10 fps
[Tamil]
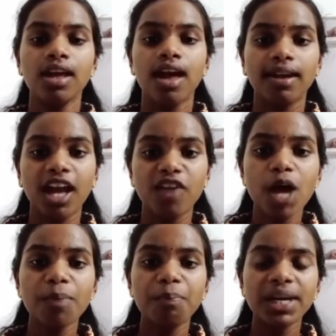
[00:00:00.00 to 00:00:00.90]

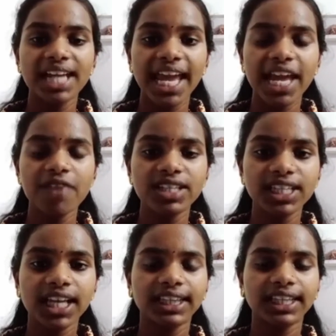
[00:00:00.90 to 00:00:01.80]
நவாப்பின்
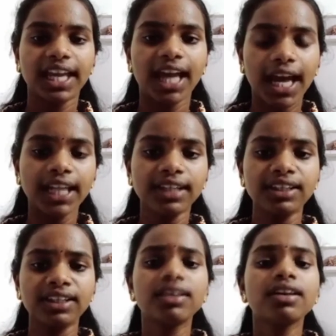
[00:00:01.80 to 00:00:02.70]
நயவஞ்சகத்தை
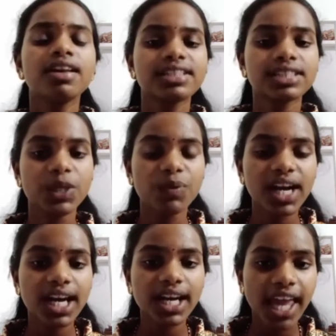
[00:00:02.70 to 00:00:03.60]
அறிந்து
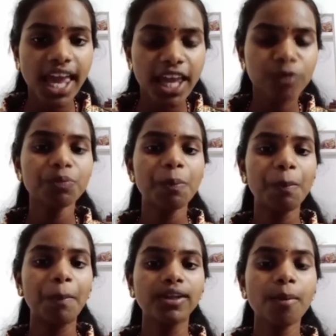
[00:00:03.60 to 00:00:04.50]
சிவகங்கையையும்
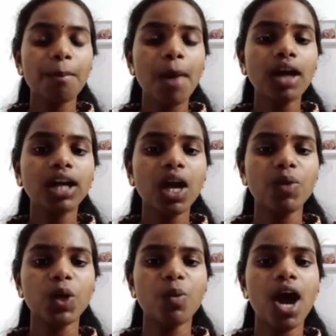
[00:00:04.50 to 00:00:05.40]
பதம் பார்க்க
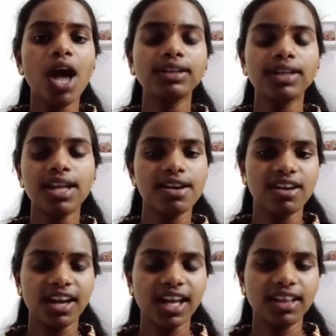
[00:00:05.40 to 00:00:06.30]
வருவான் என்று
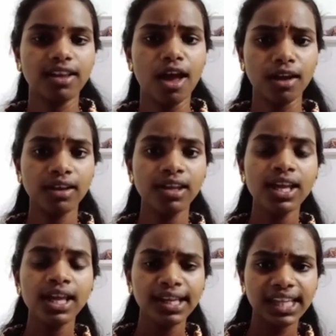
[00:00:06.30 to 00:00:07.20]
நினைத்தார்
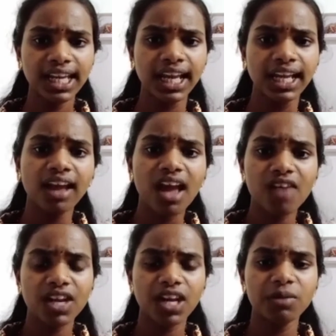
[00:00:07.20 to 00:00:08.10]
இதனை
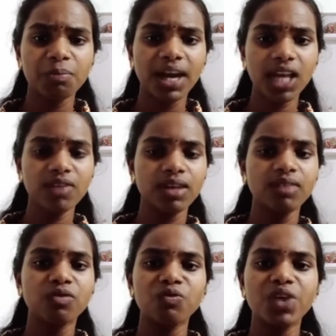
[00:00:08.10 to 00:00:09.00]
அவரின் மனைவி
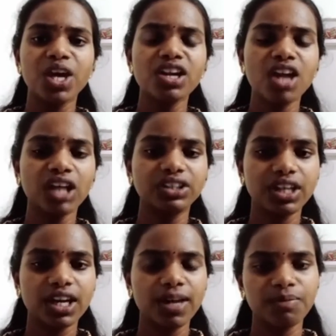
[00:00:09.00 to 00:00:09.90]

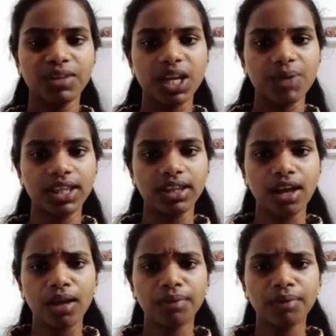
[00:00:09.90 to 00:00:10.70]
வேலுநாச்சியரிடம் தெரிவித்தார்